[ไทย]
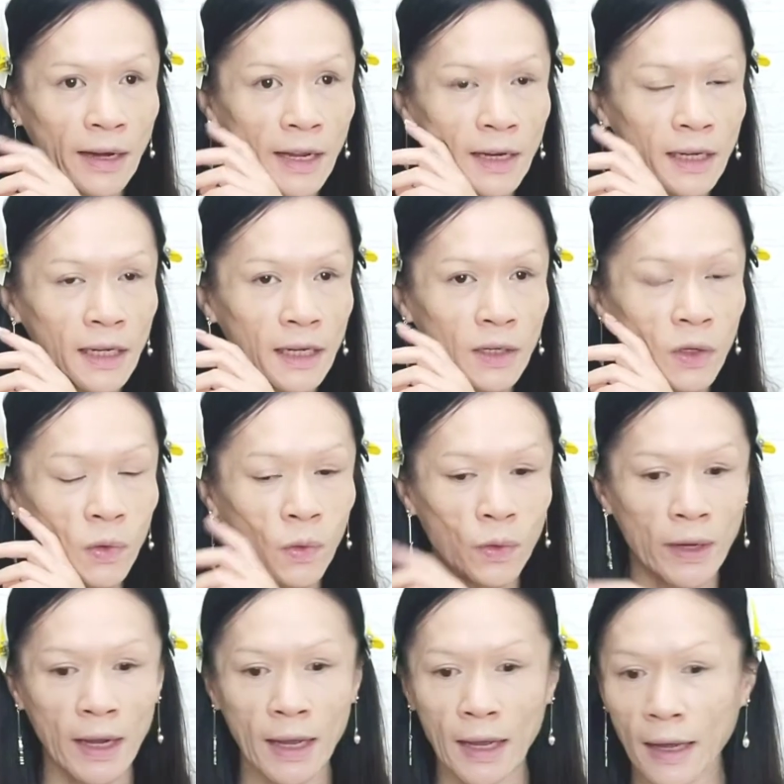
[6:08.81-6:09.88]
นิดนึงอยู่
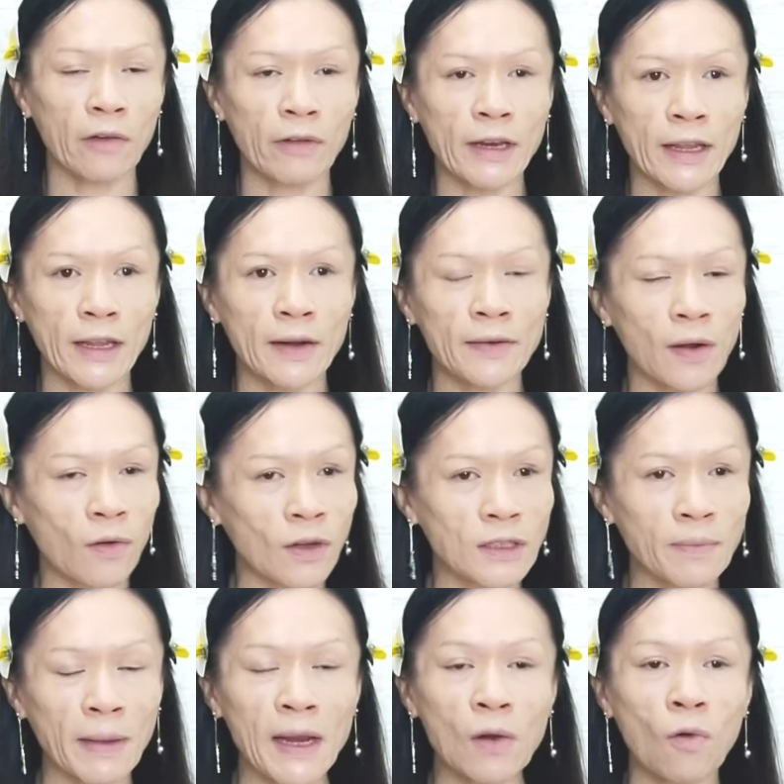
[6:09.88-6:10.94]
นะคะวันนี้เราก็
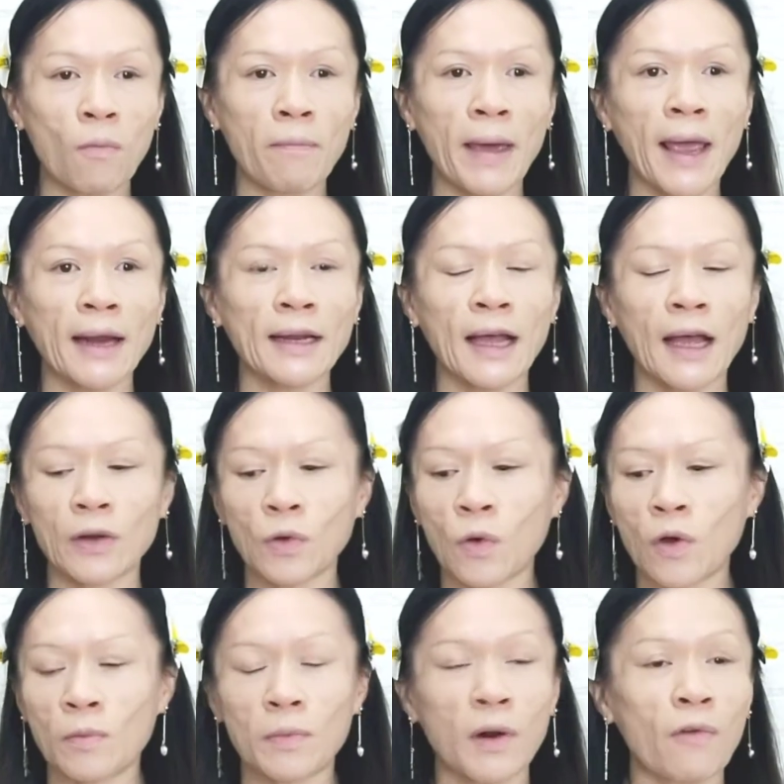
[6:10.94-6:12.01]
จะไม่ลงแป้งนะคะทุก
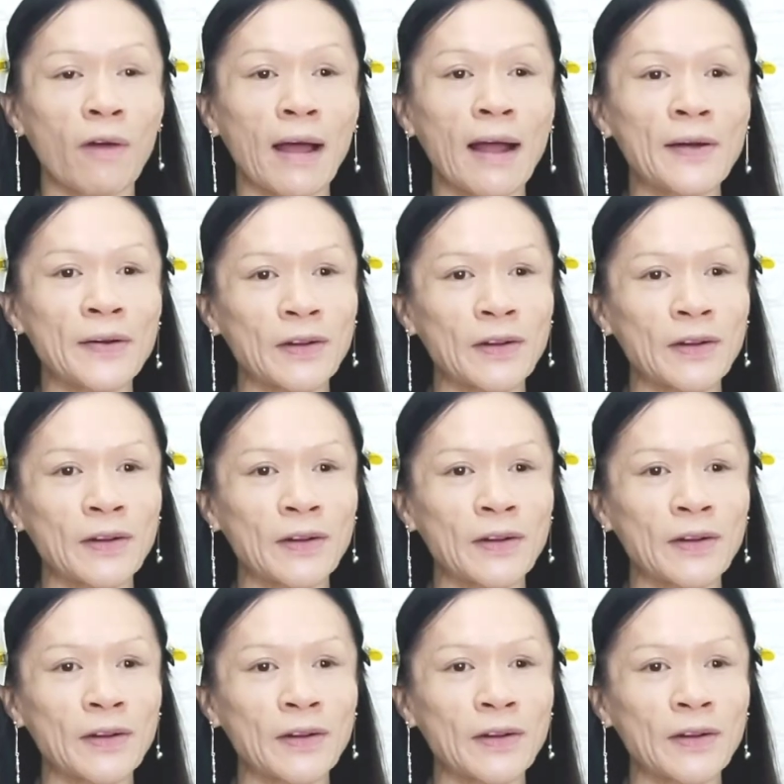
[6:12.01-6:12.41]
คนเพราะว่า